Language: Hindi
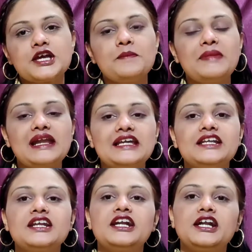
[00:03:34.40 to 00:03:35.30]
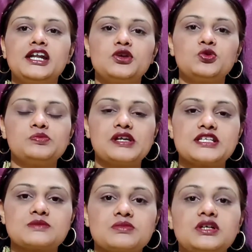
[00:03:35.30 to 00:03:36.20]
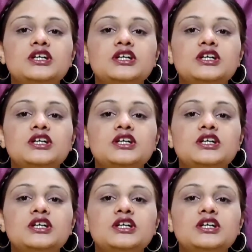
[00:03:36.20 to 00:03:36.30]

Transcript: है मेलिग्नेंट नियोप्लास्ट